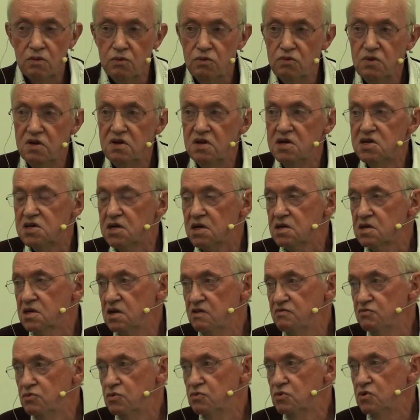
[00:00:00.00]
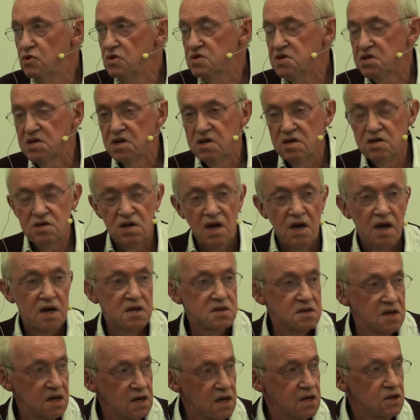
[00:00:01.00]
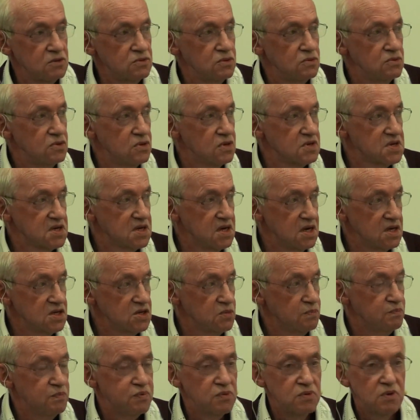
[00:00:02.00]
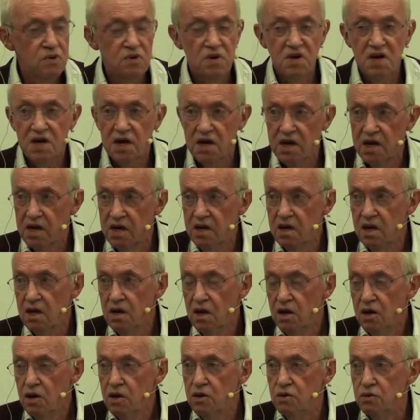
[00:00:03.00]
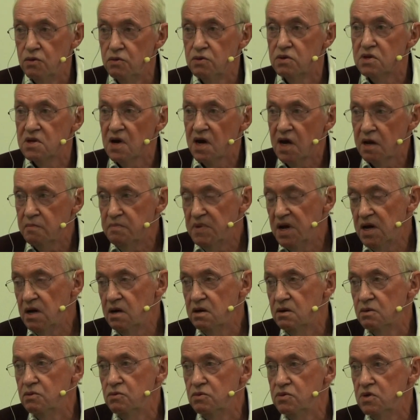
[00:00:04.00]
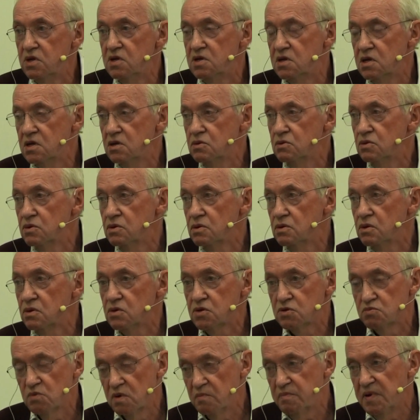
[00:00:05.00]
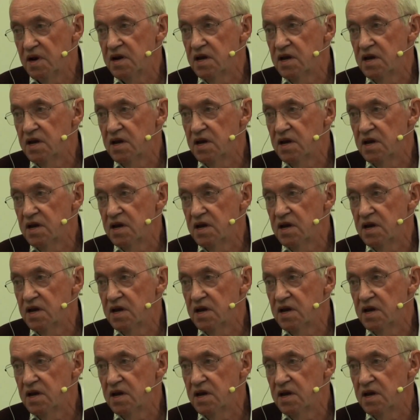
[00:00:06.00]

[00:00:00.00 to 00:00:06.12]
une initiative du diocèse, un terrain du diocèse pour créer une très belle unité de soins